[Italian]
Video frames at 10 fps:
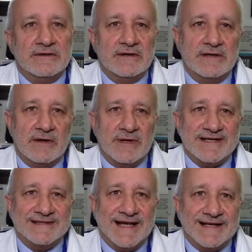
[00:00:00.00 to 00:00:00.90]
da una
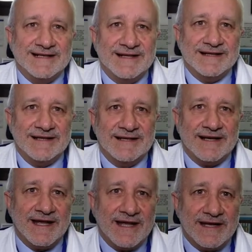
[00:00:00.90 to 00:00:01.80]
standard
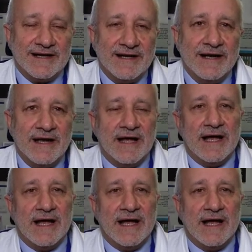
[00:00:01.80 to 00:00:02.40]
care